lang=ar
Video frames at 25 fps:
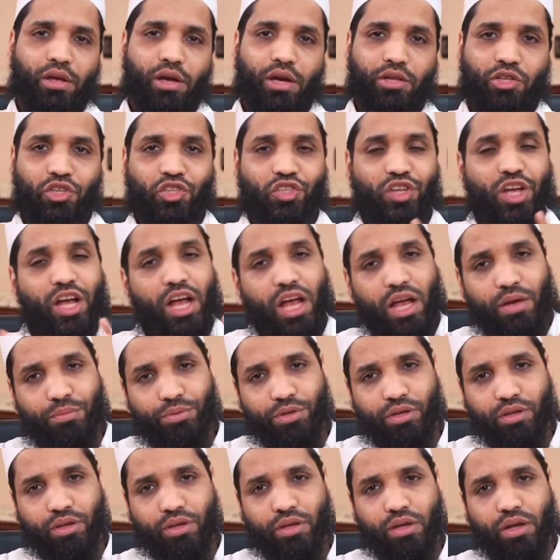هذا
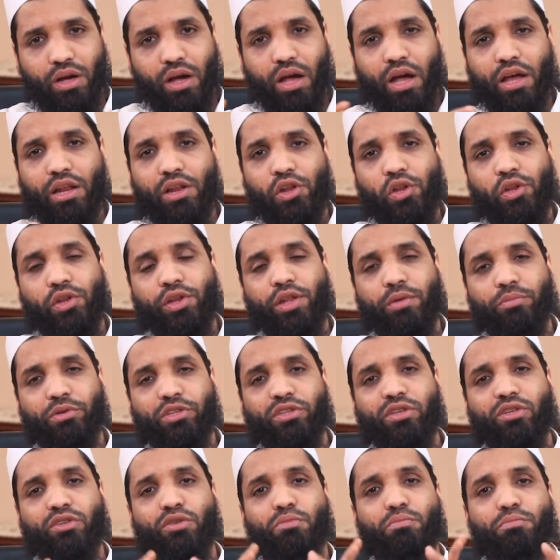صحابي قال للنبي
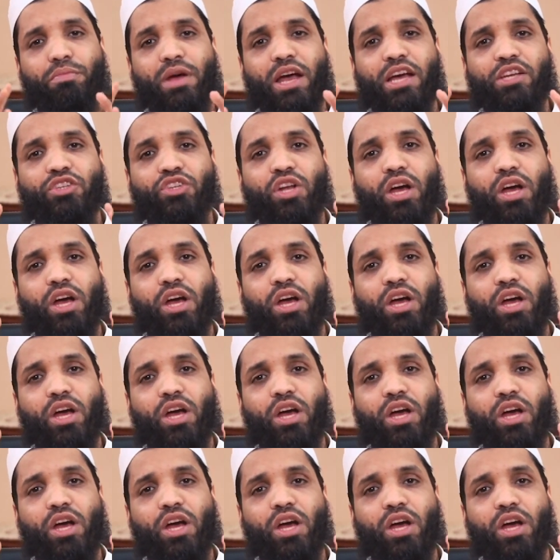صلى الله عليه وسلم ما